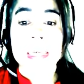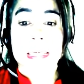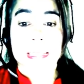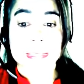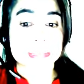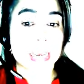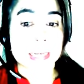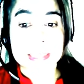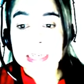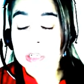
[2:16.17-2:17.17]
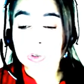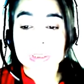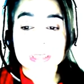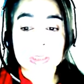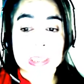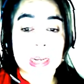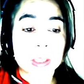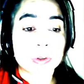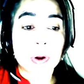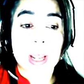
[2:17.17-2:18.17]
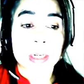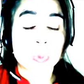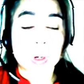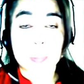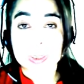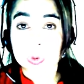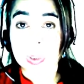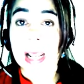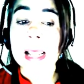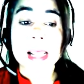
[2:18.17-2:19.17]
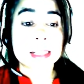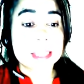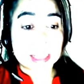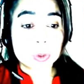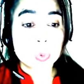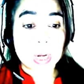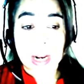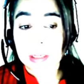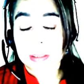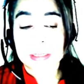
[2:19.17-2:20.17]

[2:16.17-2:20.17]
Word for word: y es aquí no se está atacando a ninguna persona natural,